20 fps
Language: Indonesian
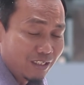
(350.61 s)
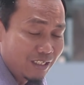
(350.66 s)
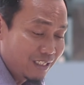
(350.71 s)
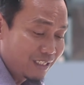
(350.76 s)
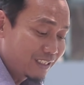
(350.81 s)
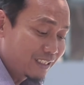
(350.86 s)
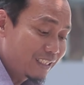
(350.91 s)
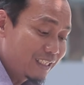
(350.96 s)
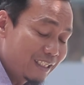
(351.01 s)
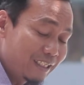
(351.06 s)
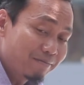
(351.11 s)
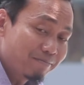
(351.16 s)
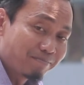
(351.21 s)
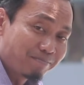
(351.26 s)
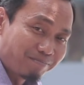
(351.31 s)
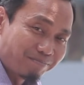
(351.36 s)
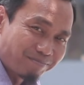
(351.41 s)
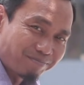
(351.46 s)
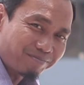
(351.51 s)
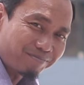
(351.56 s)
Nih di sini.
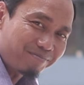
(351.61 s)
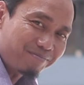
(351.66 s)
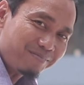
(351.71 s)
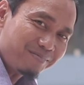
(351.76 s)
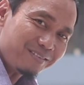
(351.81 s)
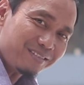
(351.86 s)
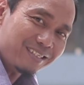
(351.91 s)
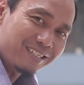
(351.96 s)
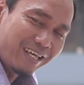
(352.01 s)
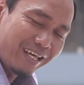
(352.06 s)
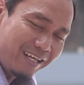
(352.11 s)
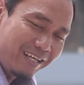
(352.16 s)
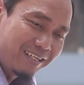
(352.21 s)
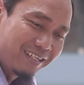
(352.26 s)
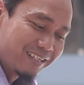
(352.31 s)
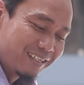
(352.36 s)
Ya.